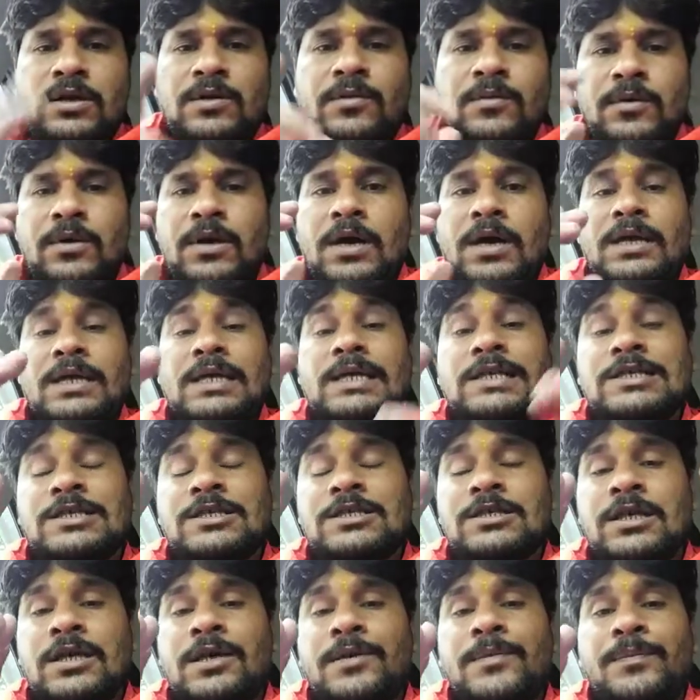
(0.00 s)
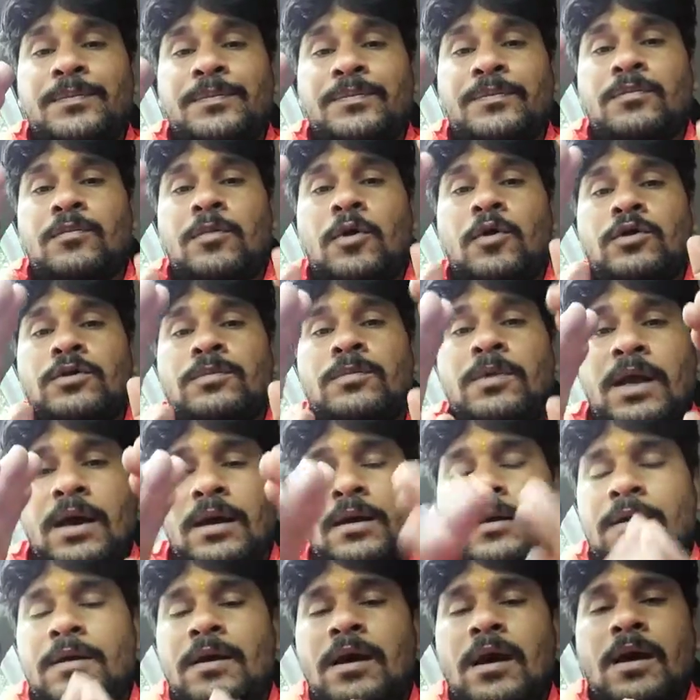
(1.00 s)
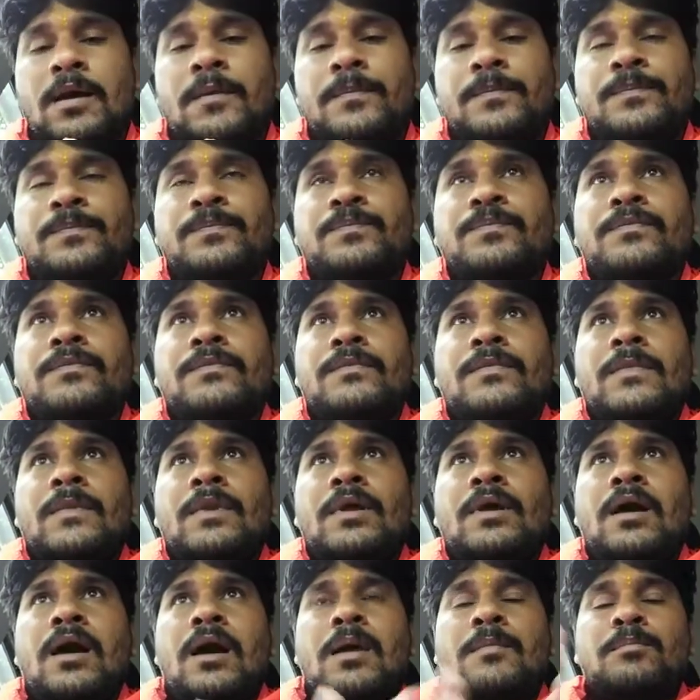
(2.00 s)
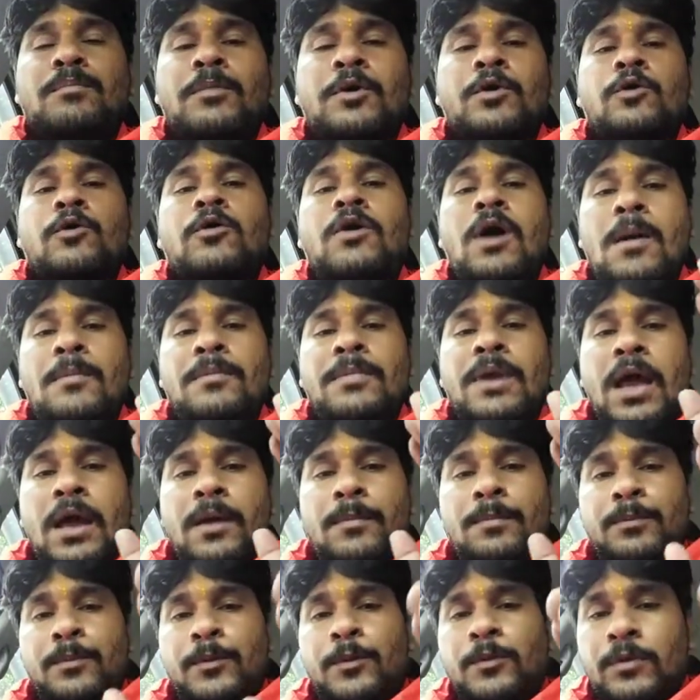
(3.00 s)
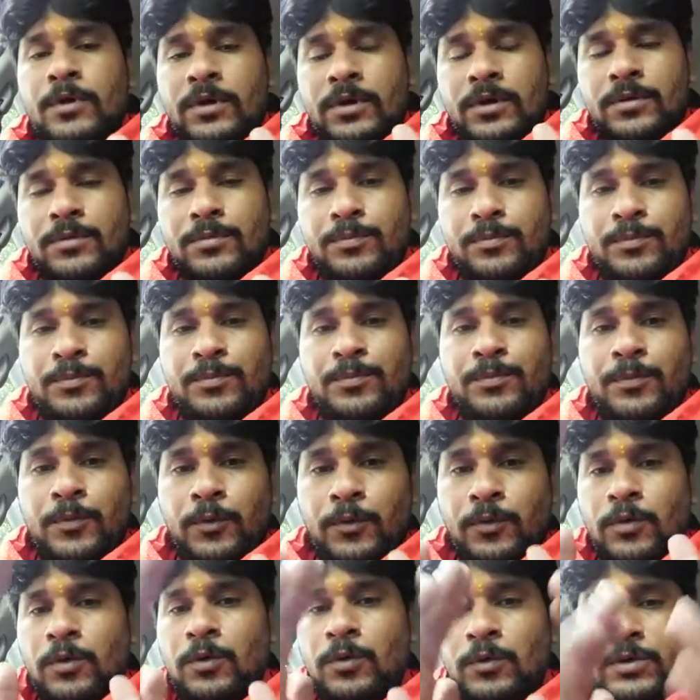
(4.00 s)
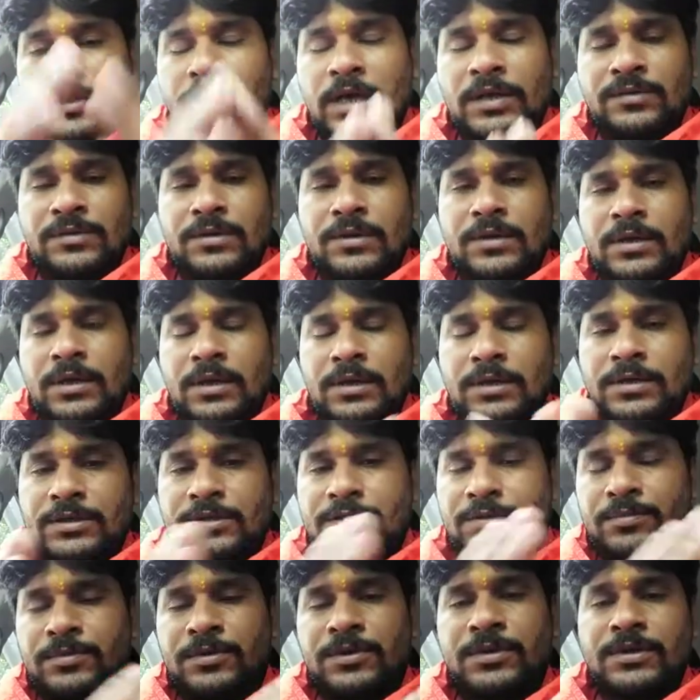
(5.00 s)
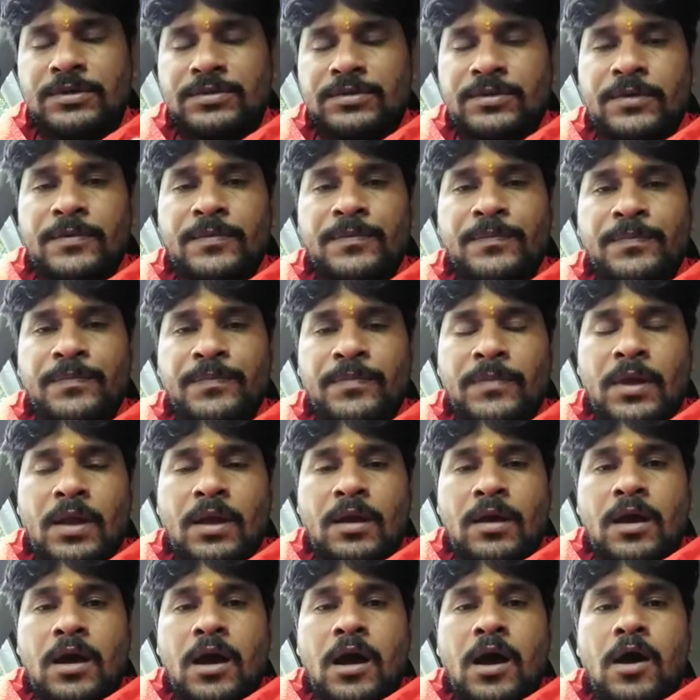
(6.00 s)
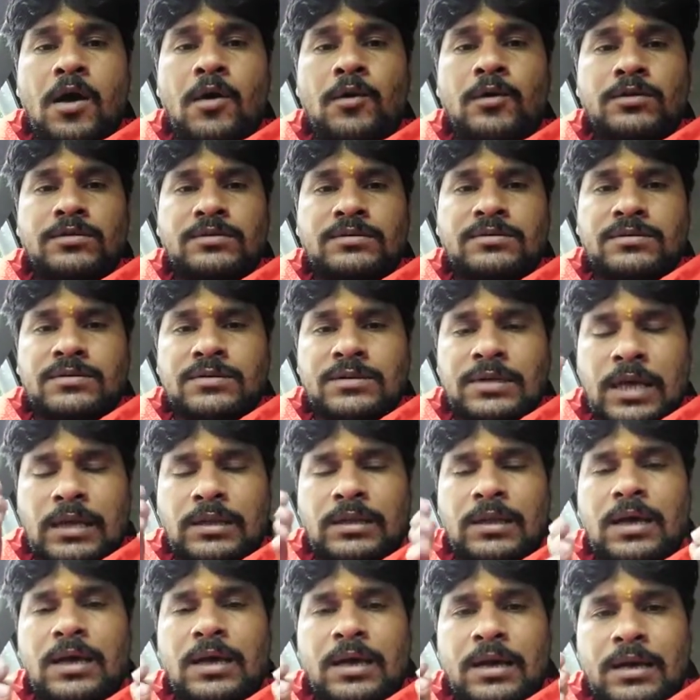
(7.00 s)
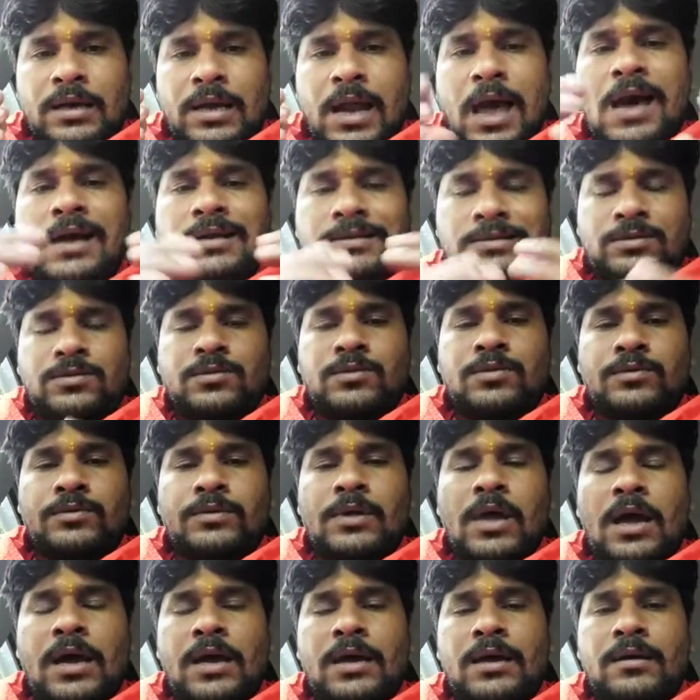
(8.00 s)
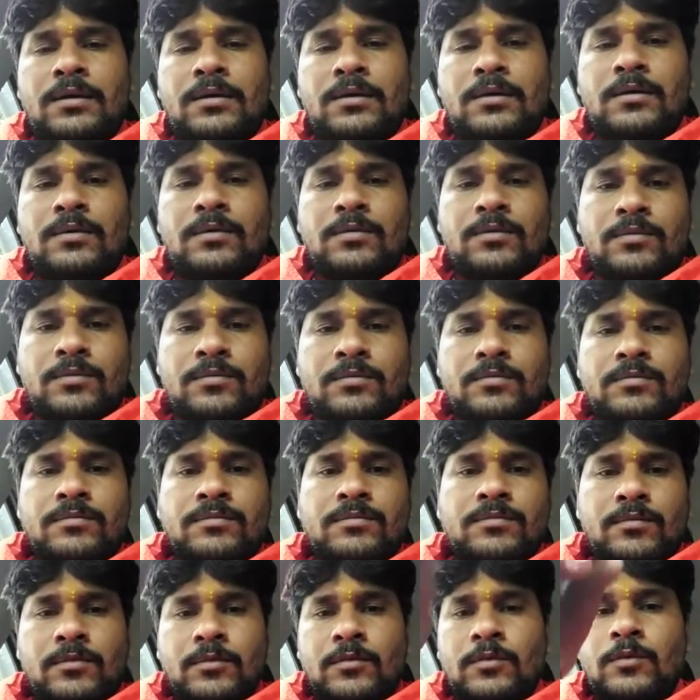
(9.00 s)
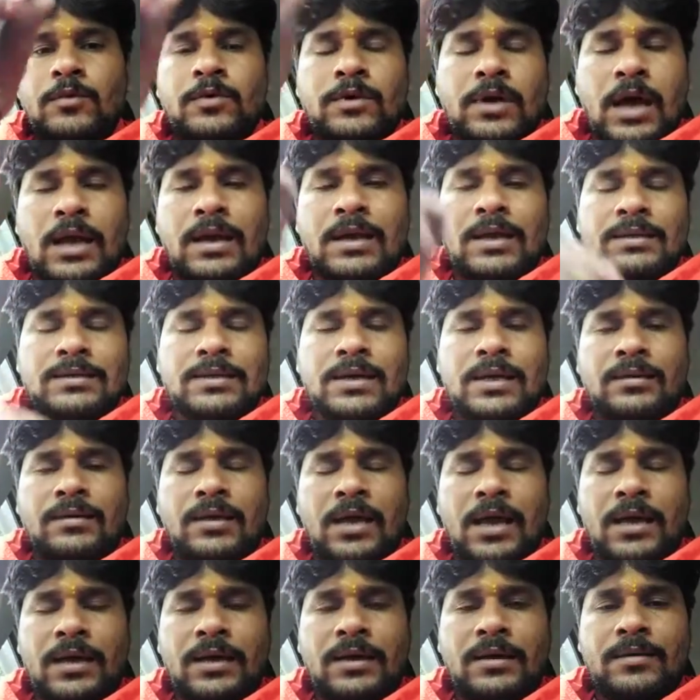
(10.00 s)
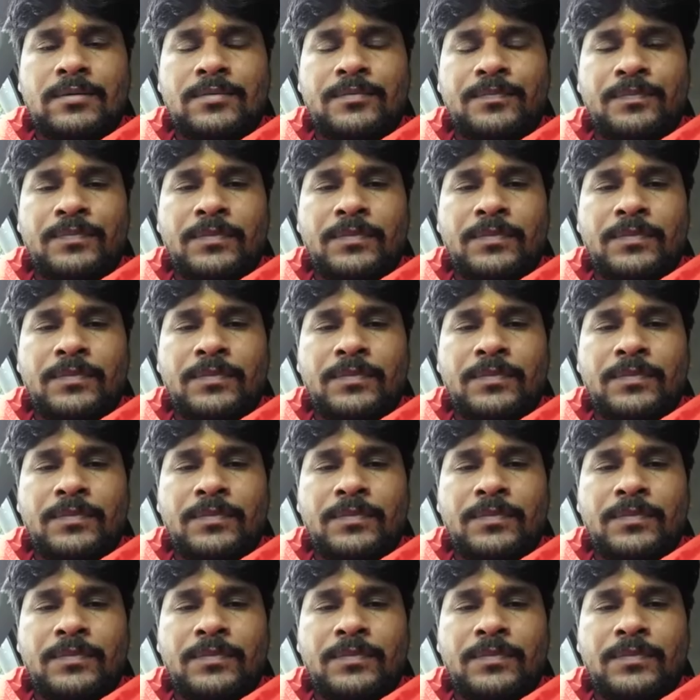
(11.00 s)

लवंग गाड़े इससे बहुत बड़ा मनोकामनाएं पूर्ण पूर्ण हो जाती हैं इस विधि से और सत अनाज होता है वो डाला जाता है